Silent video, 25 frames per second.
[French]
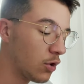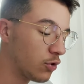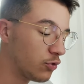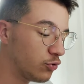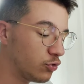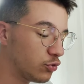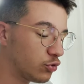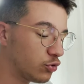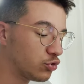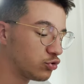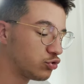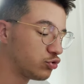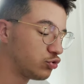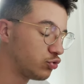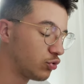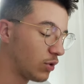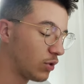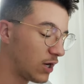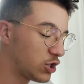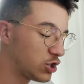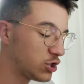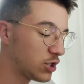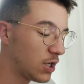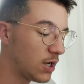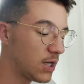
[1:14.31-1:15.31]
de
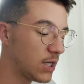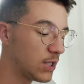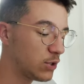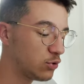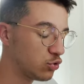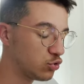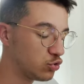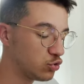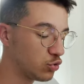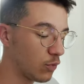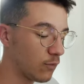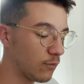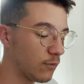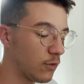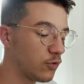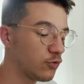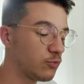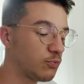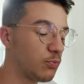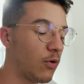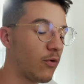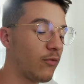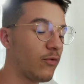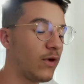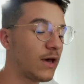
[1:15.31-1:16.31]
surachat et de
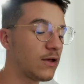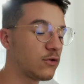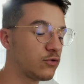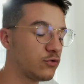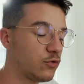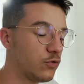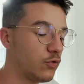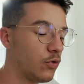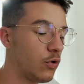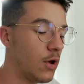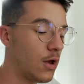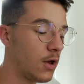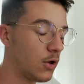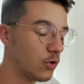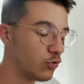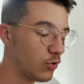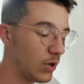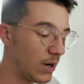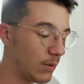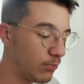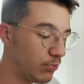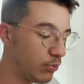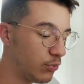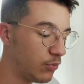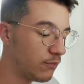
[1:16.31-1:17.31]
survente pour faire de,
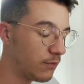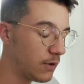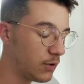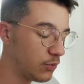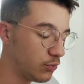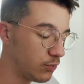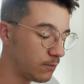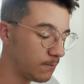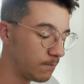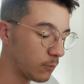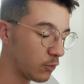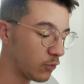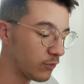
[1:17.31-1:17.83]
la plus-value.